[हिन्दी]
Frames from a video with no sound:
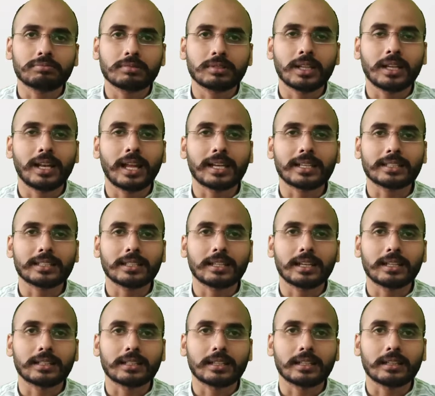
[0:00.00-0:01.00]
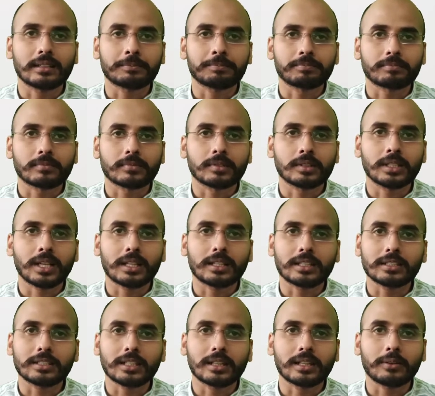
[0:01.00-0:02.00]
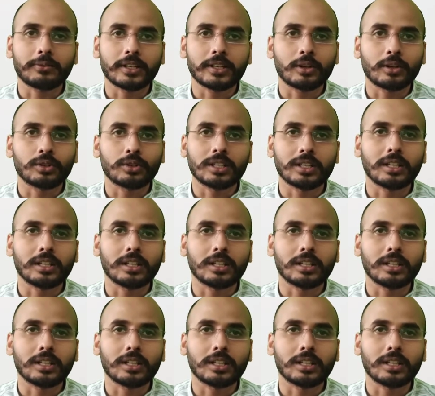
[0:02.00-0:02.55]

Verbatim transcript: रिलैक्स रहते हैं ज़्यादा चलना फिरना उन्हें